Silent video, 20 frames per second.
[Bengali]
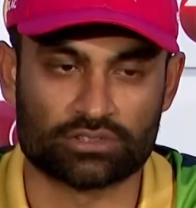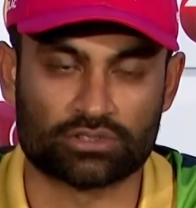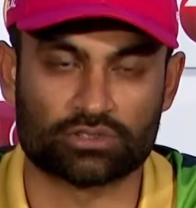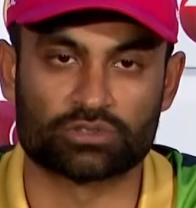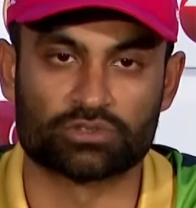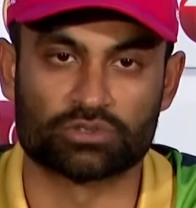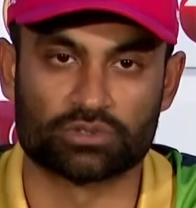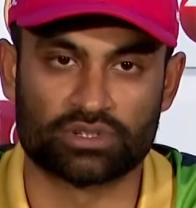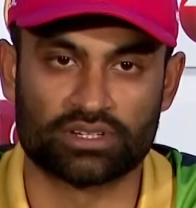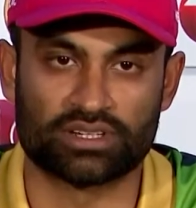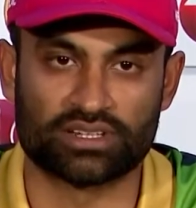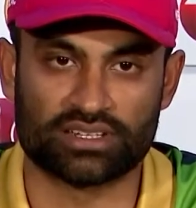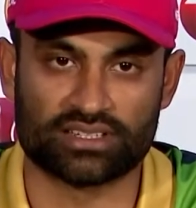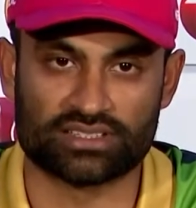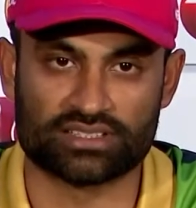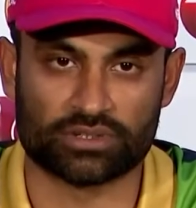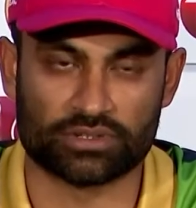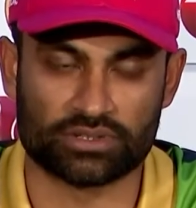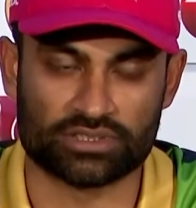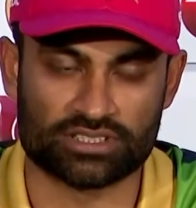যত দূরে
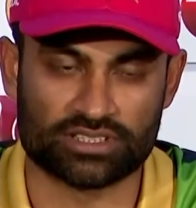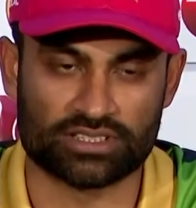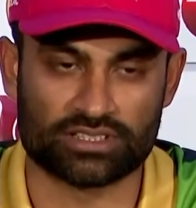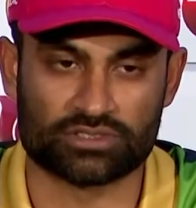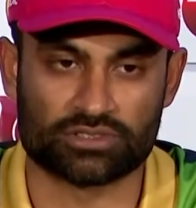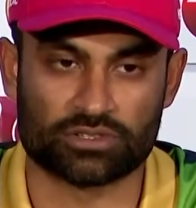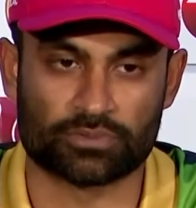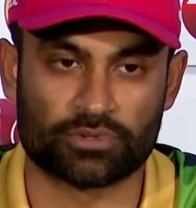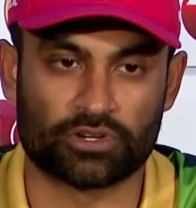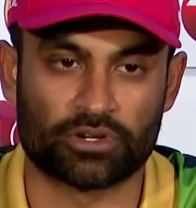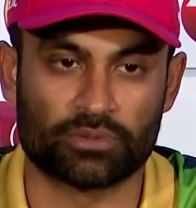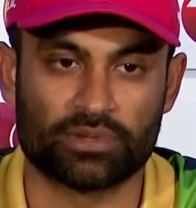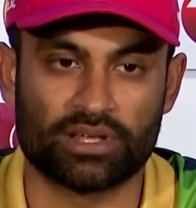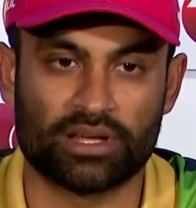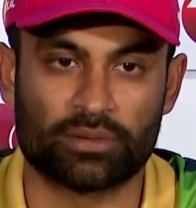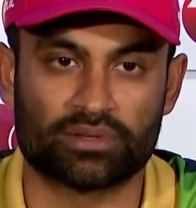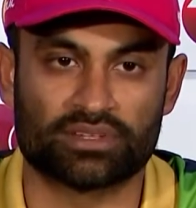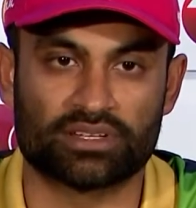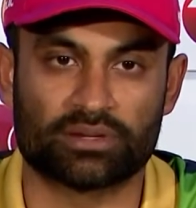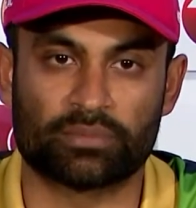নিয়ে যাওয়া যায় সো
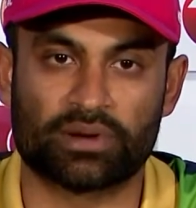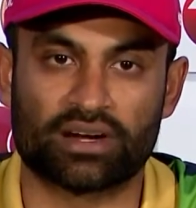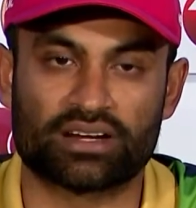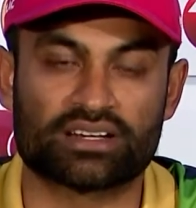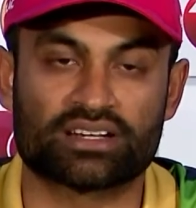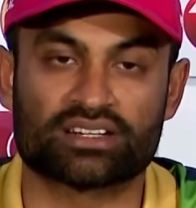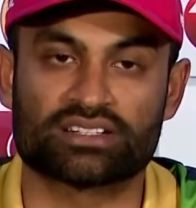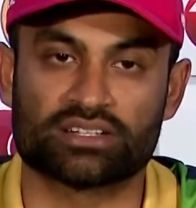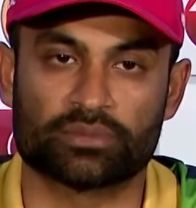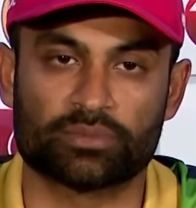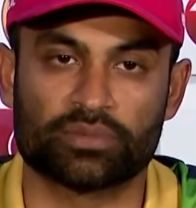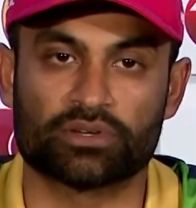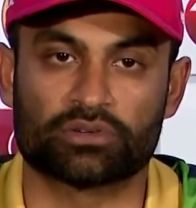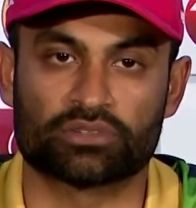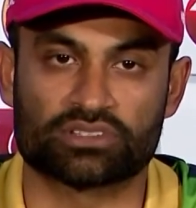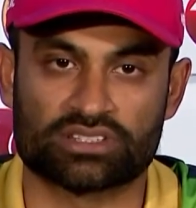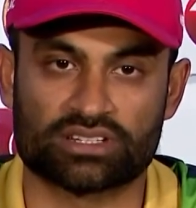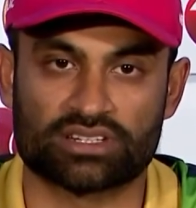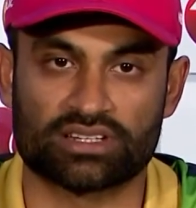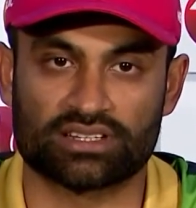প্রবলি আমাদের পার্টনারশিপই
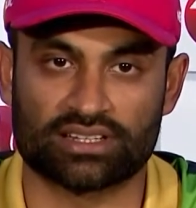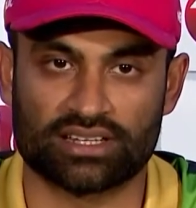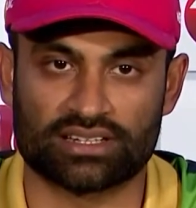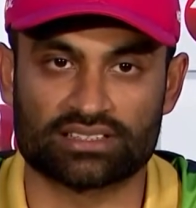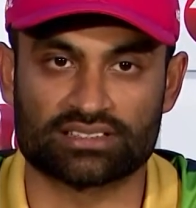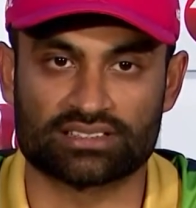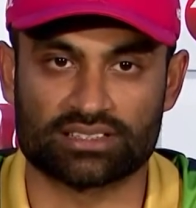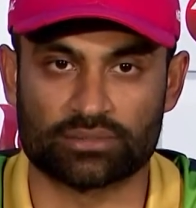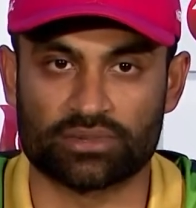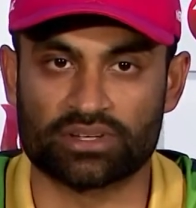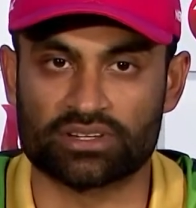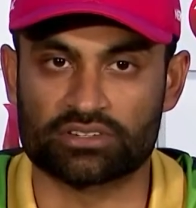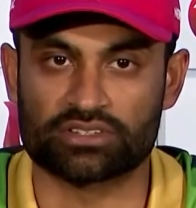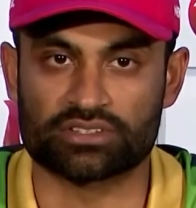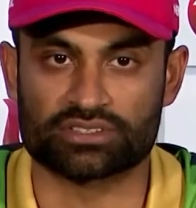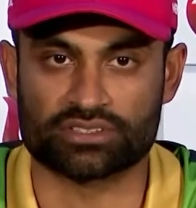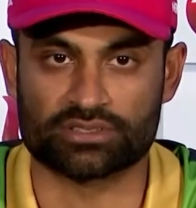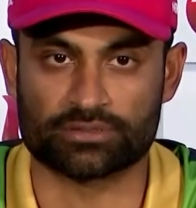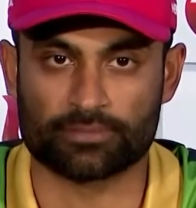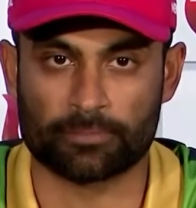হচ্ছে না দ্যাট ইজ দ্য মেন
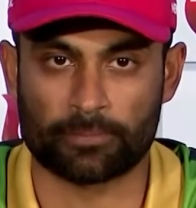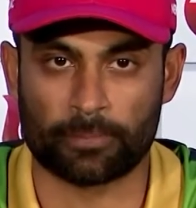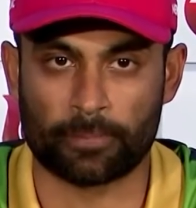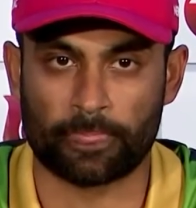রিজন